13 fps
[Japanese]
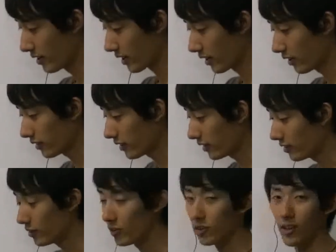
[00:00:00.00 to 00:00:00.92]
で簡
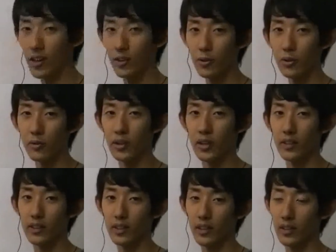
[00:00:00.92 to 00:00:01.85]
単っていうのはどういう意味で
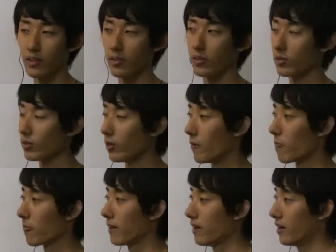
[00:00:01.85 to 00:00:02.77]
簡単かっていう
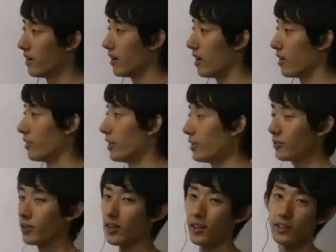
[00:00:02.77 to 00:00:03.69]
とあの
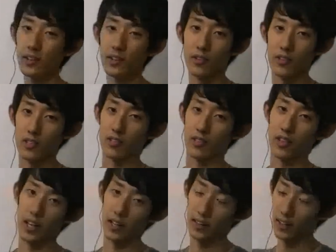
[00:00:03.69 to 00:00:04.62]
内容が簡単とかじゃなく
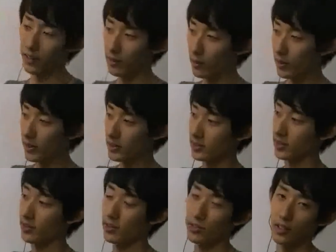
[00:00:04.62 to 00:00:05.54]
て点取りやす
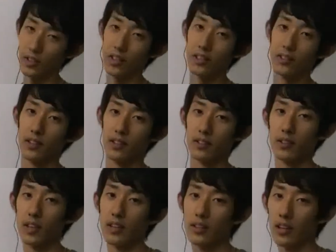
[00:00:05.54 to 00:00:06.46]
さっていう点で簡単っ
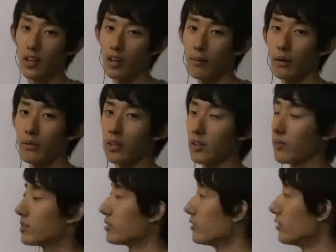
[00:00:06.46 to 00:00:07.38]
ていうねだから頑張ればで
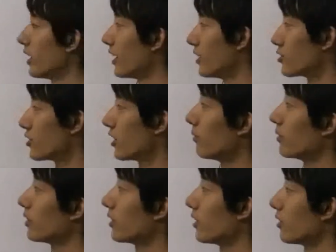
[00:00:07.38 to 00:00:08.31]
きますので一緒に頑
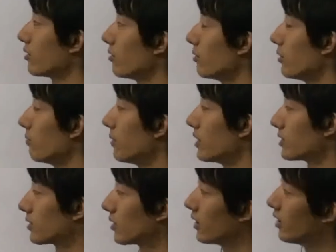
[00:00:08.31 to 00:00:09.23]
張っていきたいなと思い
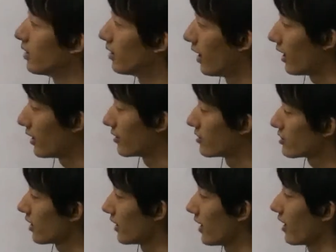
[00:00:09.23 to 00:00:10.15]
ますはい
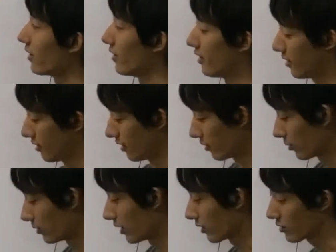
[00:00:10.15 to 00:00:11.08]
じゃあね
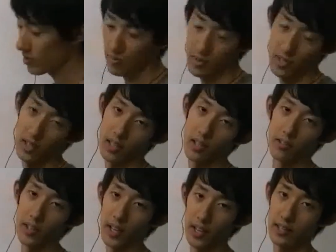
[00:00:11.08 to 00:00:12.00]
イントロ長くしてもしらない
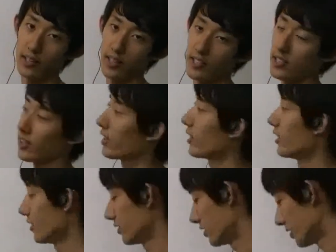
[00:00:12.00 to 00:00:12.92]
ので、えー、次回
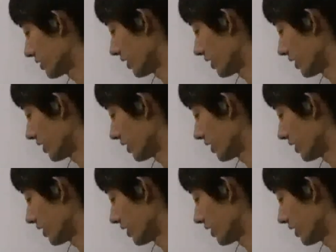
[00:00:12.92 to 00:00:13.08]
から実